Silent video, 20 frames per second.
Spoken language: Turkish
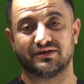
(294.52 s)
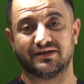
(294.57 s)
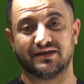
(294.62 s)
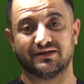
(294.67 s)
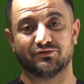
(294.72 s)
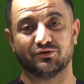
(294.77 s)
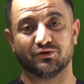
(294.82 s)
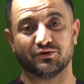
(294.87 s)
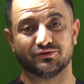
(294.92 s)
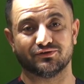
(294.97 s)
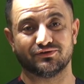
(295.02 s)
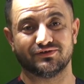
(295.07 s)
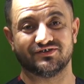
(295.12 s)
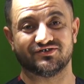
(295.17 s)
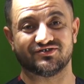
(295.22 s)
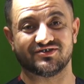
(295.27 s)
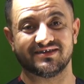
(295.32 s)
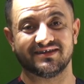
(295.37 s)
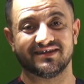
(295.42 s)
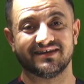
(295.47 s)
kedi olduğu
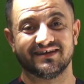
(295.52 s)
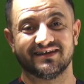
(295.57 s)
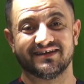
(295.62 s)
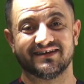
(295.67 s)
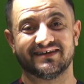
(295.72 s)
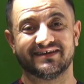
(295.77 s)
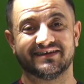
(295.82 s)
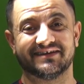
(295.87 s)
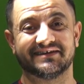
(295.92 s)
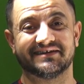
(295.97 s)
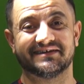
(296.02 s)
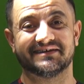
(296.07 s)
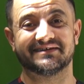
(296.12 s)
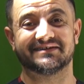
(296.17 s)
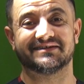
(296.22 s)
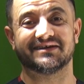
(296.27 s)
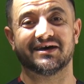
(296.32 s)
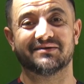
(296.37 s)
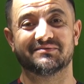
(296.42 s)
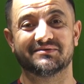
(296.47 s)
için e,
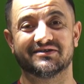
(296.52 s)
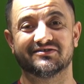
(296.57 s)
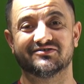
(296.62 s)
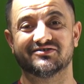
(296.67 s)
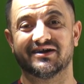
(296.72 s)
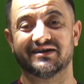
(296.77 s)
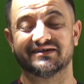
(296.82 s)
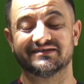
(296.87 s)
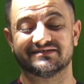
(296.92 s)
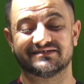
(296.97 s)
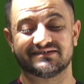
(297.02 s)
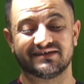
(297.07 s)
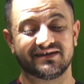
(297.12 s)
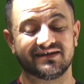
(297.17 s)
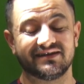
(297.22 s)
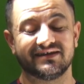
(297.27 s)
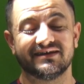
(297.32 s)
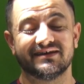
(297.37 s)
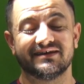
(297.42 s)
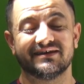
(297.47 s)
tabiri caizse
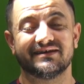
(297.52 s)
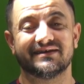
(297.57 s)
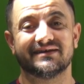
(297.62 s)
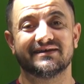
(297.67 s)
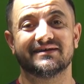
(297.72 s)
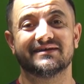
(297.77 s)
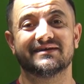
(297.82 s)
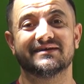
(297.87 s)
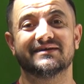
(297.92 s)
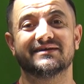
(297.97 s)
e,